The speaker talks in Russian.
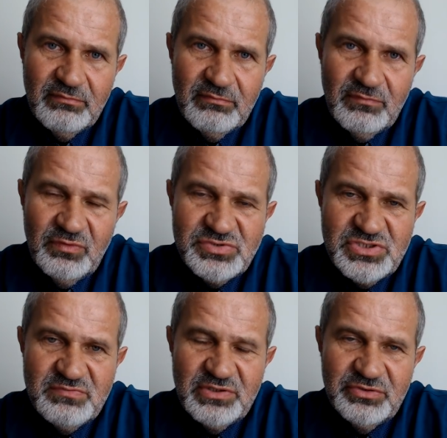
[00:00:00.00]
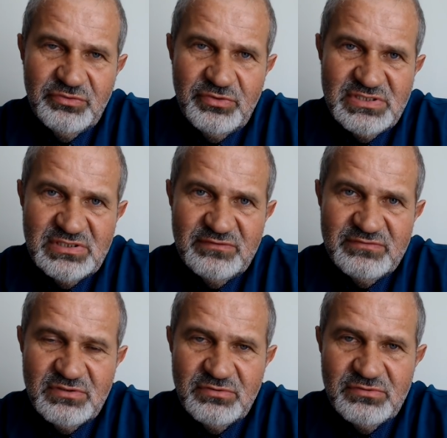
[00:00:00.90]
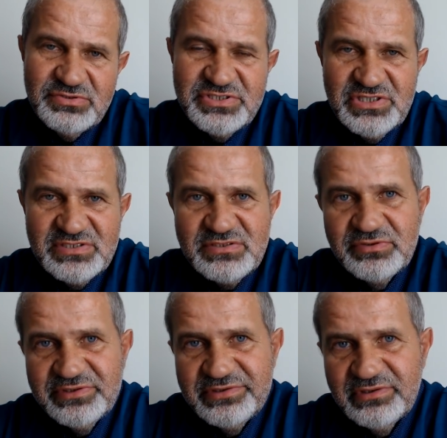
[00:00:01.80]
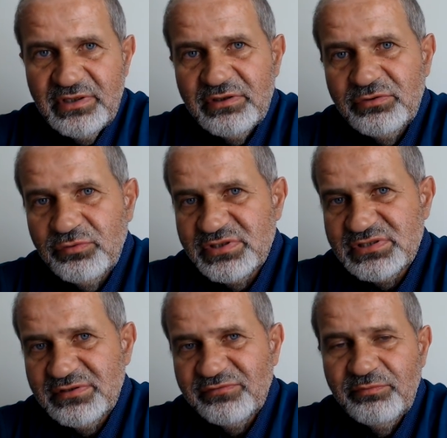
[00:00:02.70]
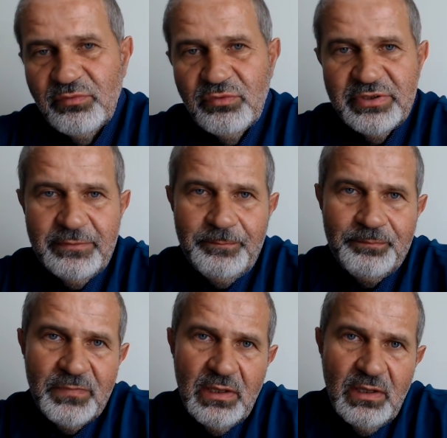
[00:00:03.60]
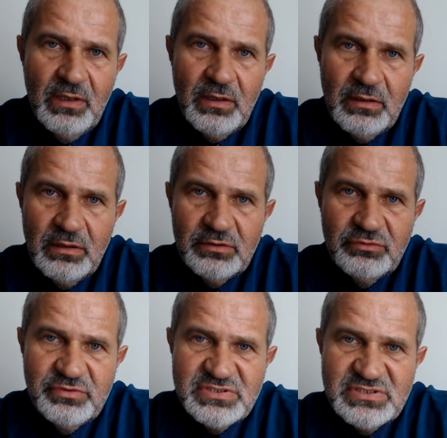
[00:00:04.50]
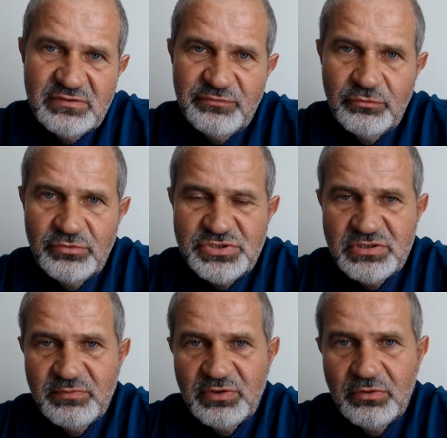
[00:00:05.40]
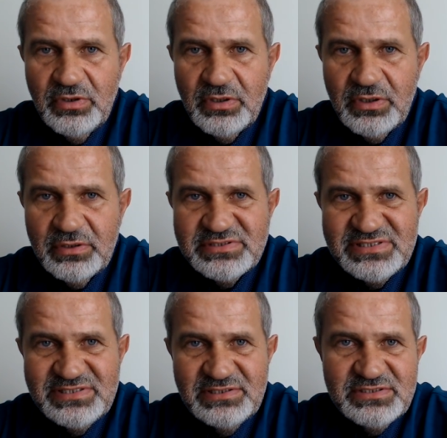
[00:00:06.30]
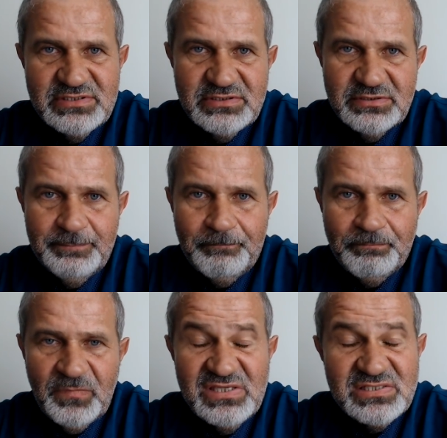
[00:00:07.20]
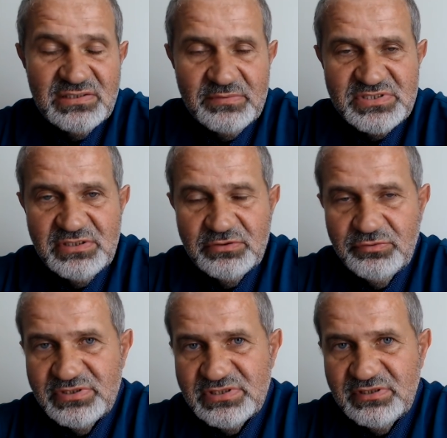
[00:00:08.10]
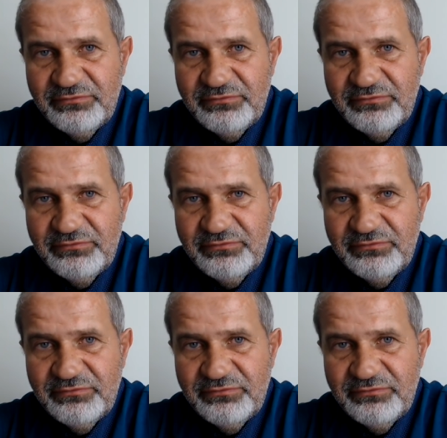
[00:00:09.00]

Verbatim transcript: очень мало туристов, то сейчас все это не так, туристов море, э, туристов очень много, здесь эм, исламских туристов,